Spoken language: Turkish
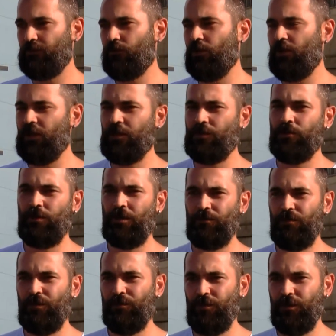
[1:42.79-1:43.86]
Doğalgaz
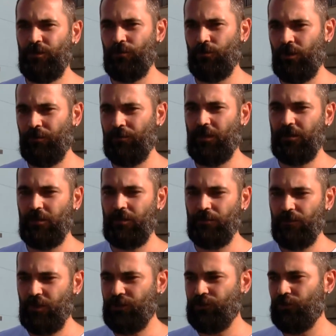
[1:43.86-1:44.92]
ödenmemiş, öğretmenlerin
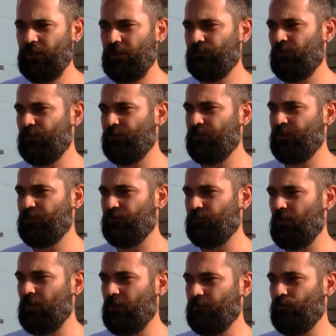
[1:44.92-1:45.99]
maaşı ödenmemiş,
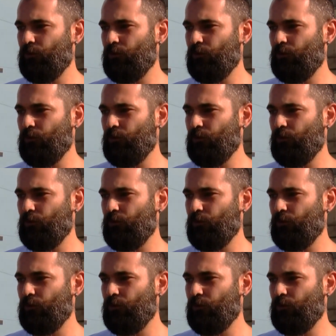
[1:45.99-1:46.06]
mal,